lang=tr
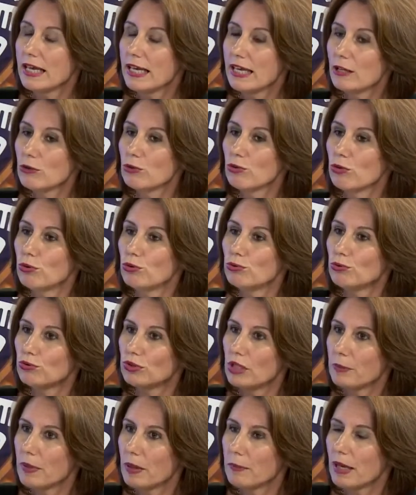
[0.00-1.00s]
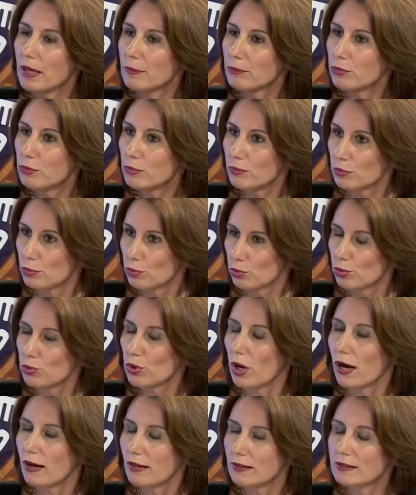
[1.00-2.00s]
ilk doğduğunda bebek bu
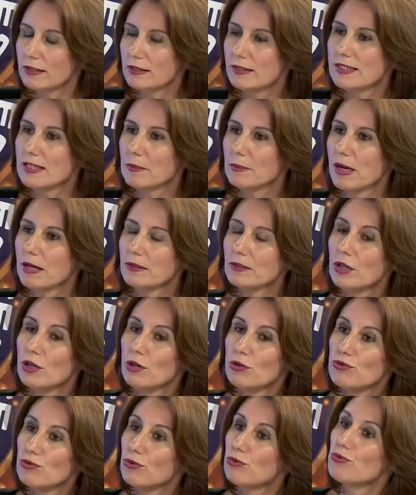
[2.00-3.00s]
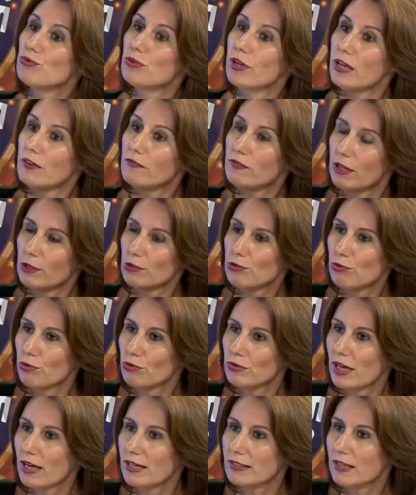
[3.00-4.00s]
sütü aldığı zaman çocuğu
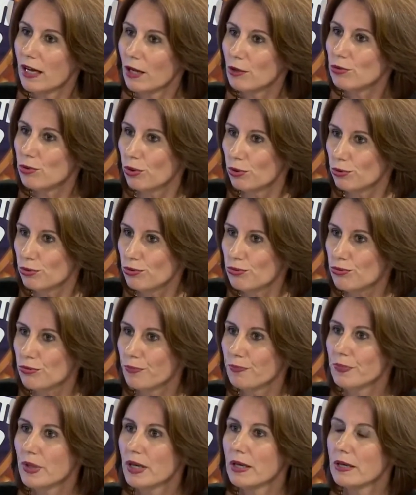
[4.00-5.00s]
enfeksiyonlardan korur.